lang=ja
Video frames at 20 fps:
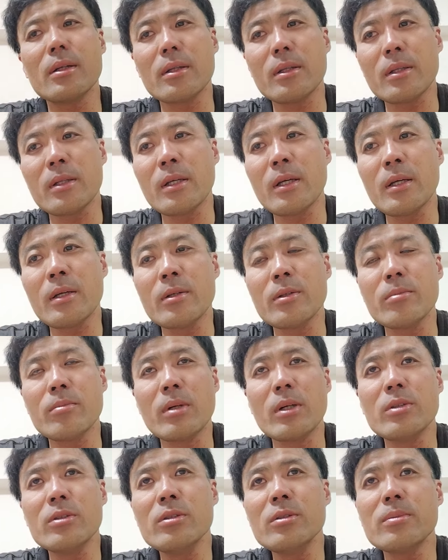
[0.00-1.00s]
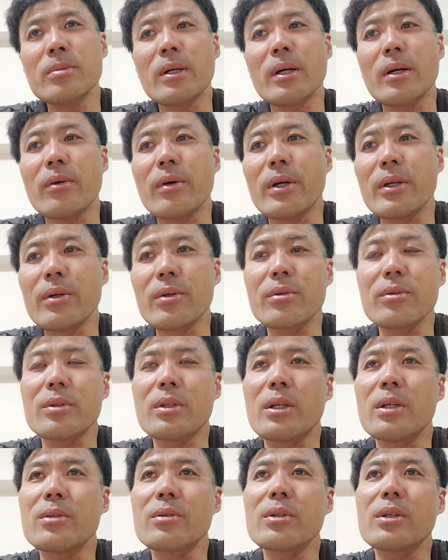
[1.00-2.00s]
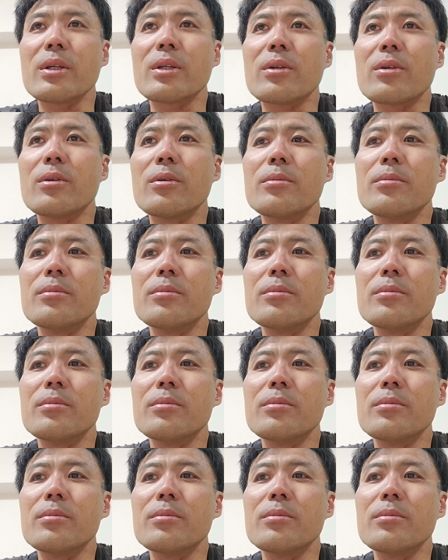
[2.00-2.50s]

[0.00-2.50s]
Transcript: ね、まあ、ウーバーは良くなるけど、